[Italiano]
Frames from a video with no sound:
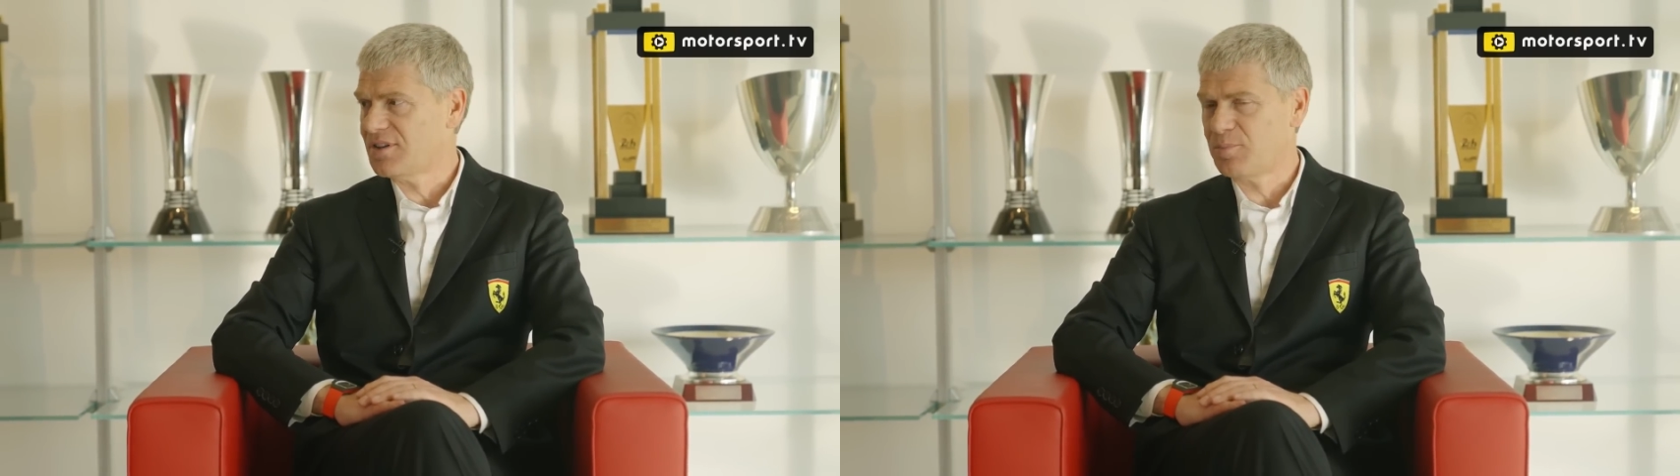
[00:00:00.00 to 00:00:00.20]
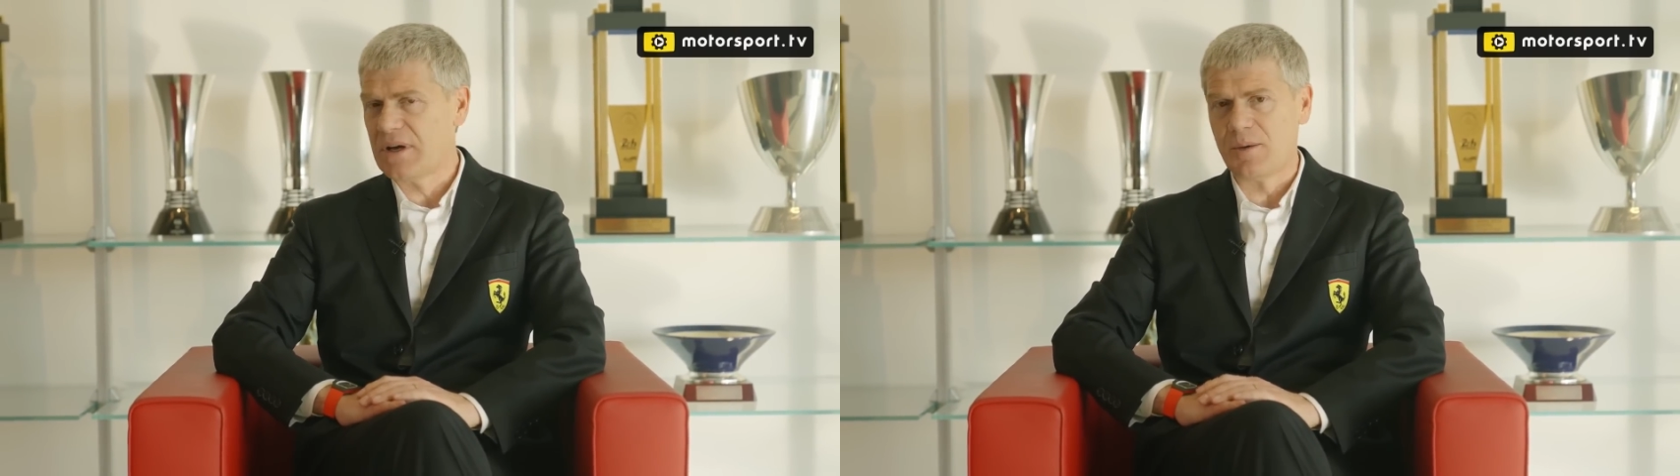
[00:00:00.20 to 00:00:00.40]
a
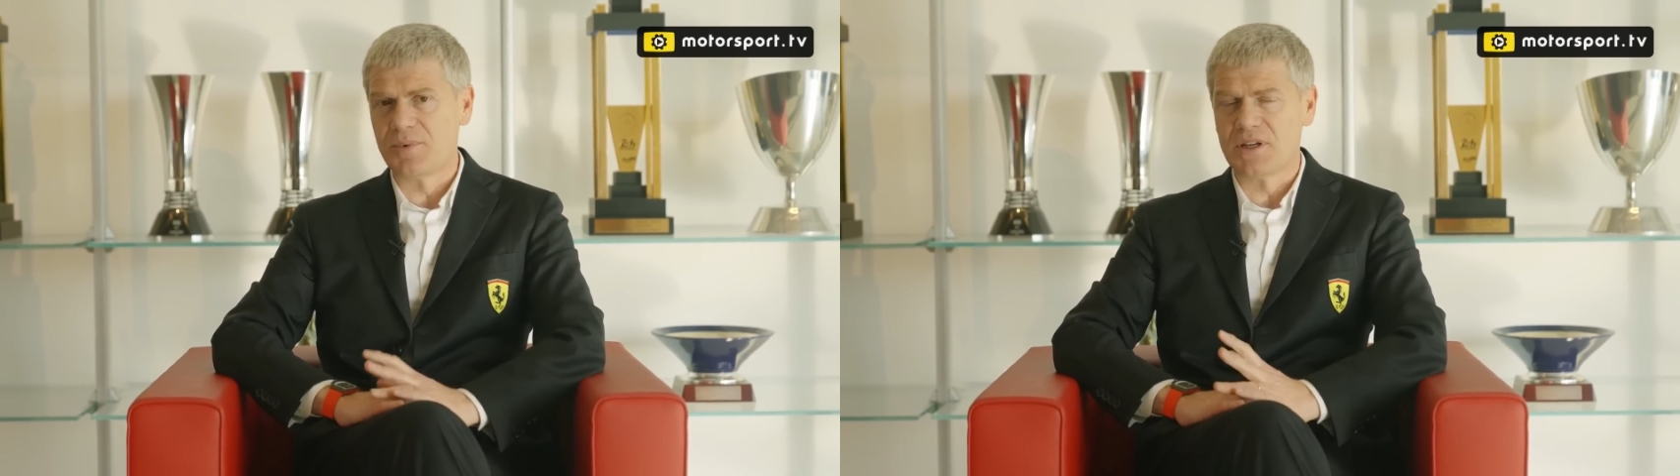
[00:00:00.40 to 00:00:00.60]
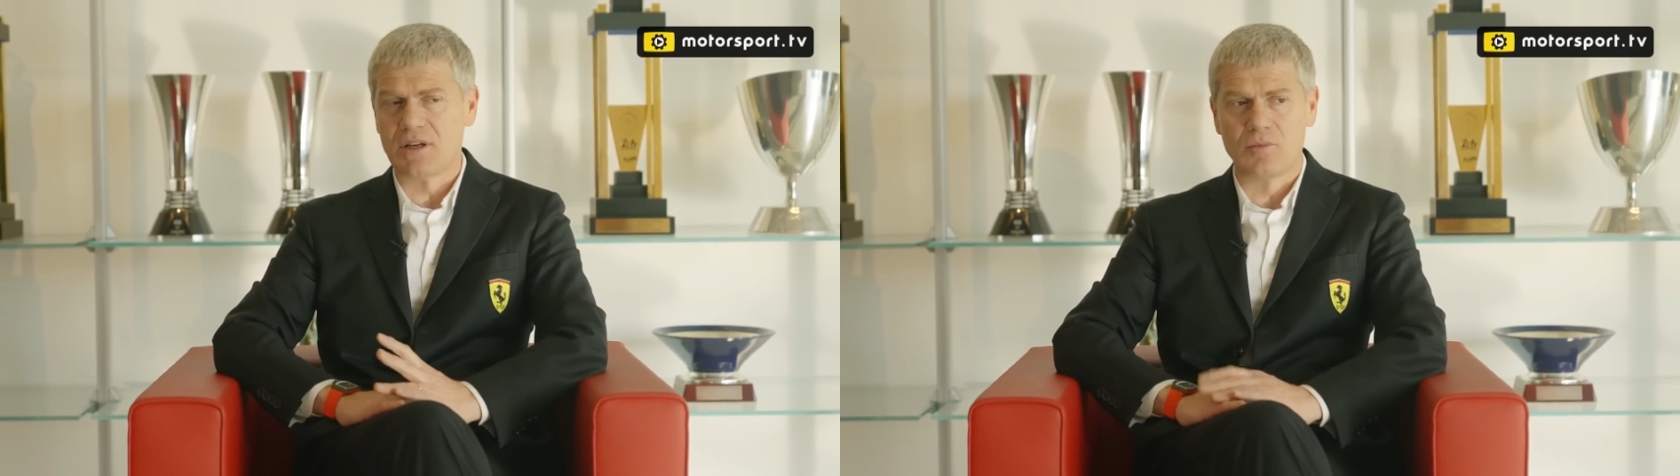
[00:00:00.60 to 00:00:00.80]
Spa,
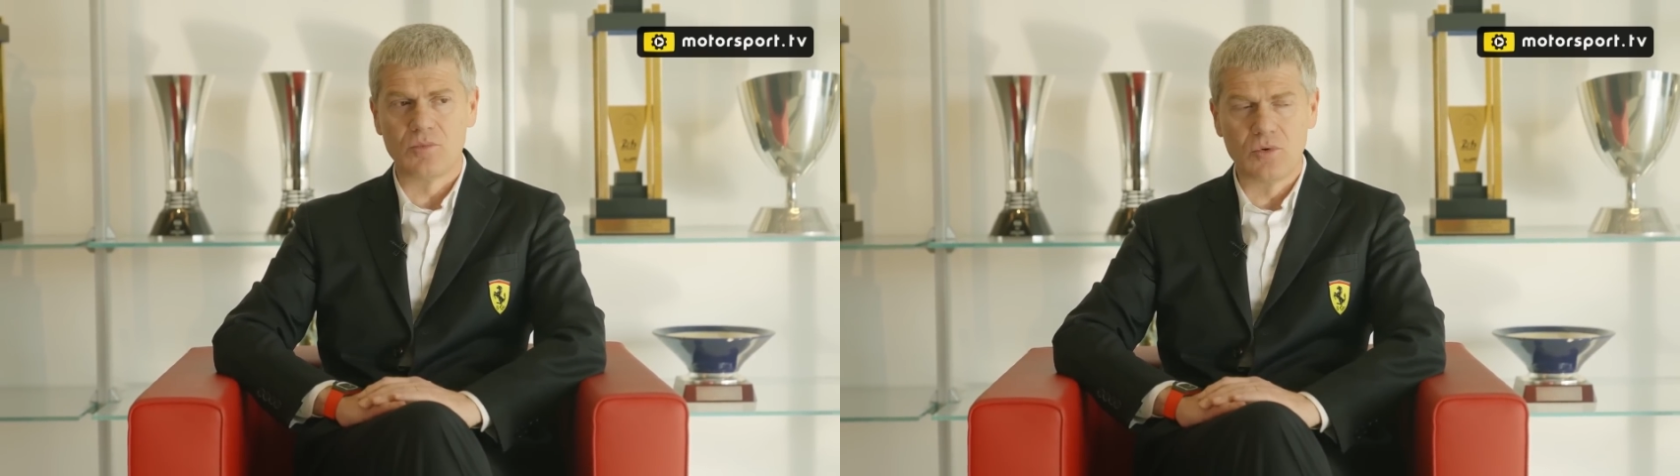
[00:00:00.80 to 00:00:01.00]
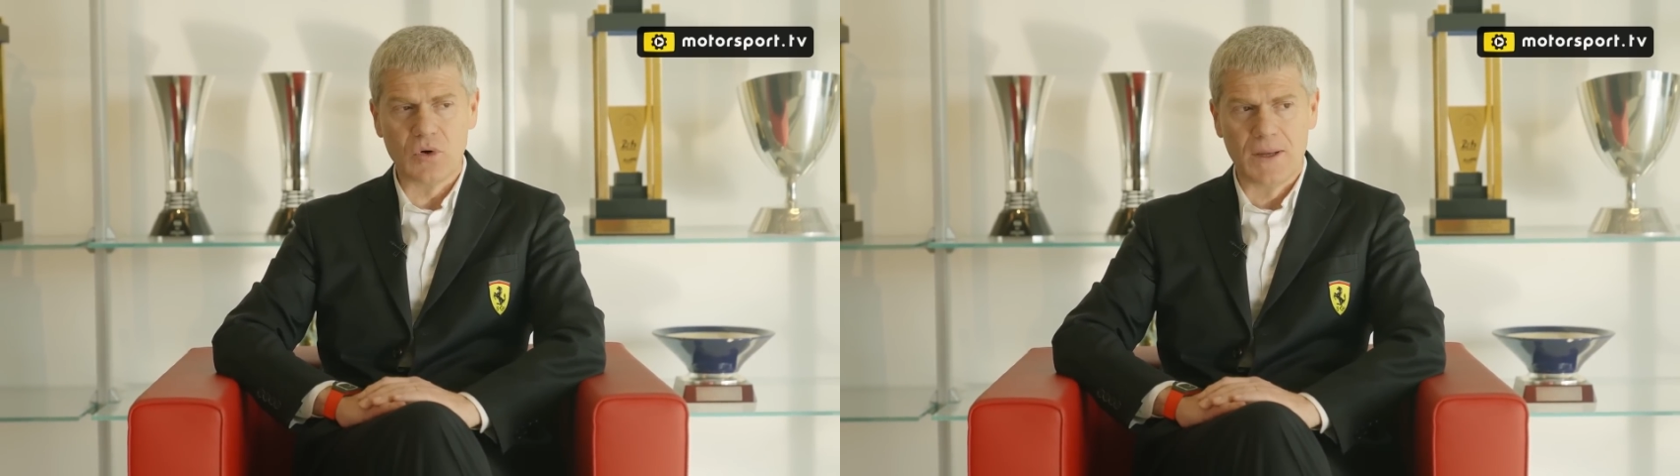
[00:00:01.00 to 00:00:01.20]
perché
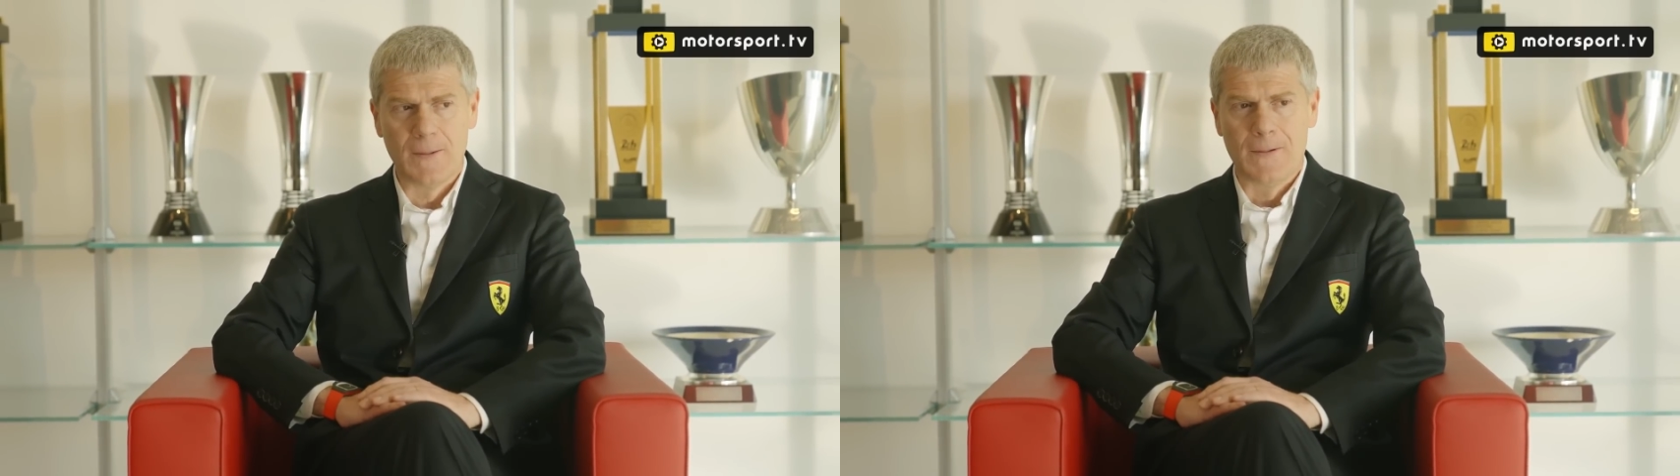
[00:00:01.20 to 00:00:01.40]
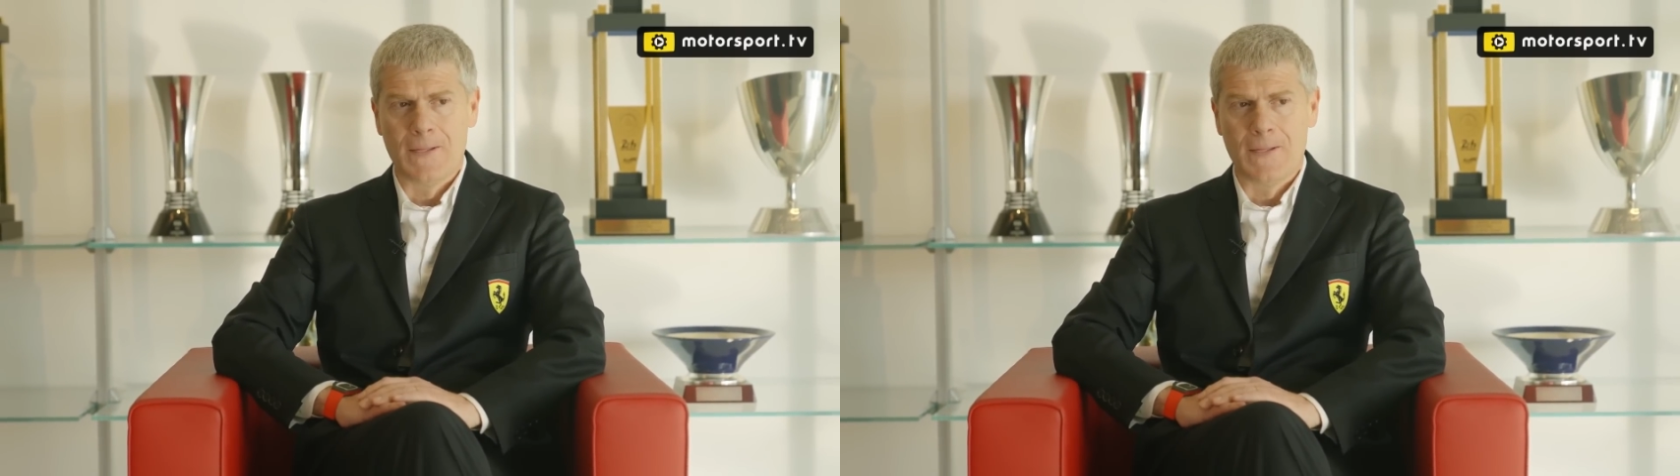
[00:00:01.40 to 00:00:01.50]
comunque